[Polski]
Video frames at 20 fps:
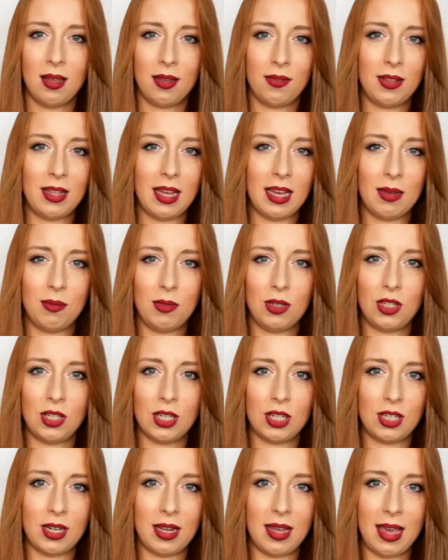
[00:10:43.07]
wydaje mi
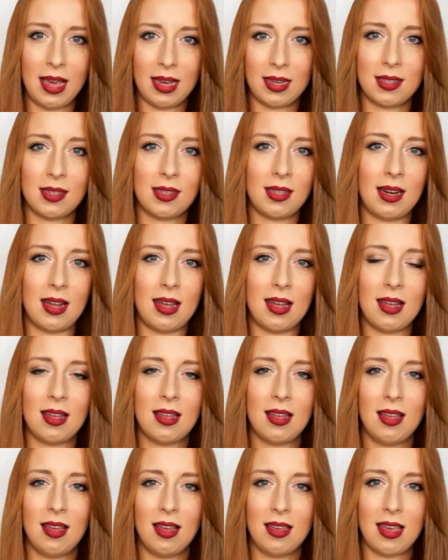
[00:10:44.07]
się, że ekstra
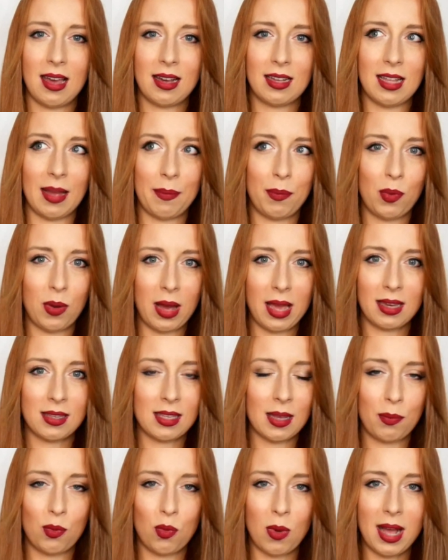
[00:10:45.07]
jak na jak
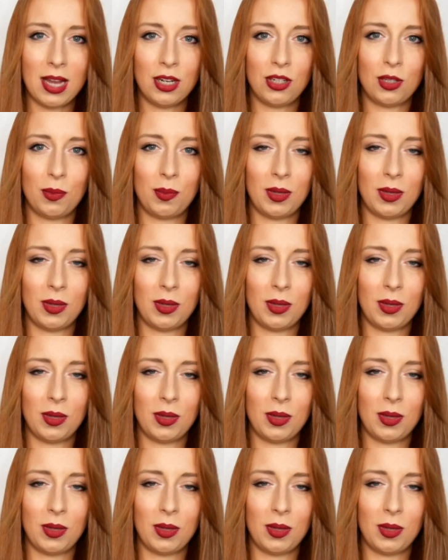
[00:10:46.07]
za płaszcz,